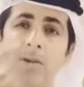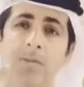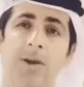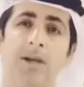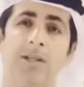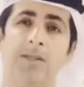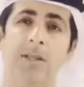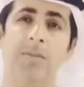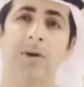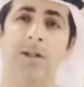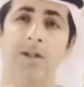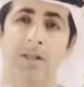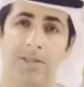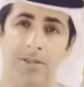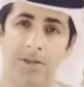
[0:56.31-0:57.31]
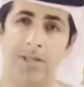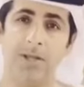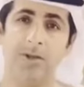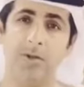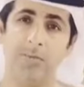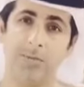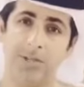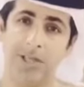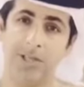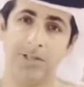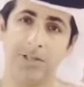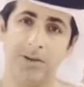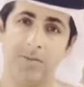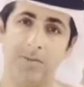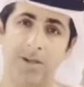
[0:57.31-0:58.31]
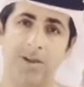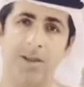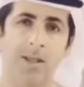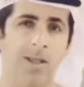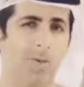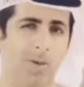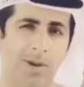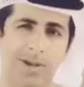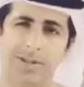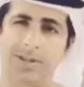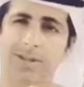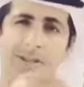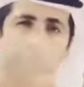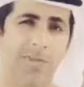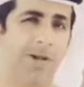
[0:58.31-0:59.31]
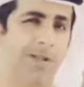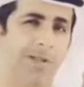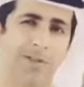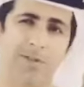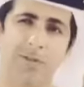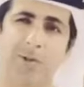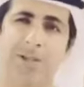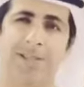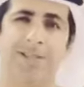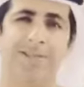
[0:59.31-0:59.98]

ما عنده مال اثنينهم تحت الرمال والله الدنيا ما تسوى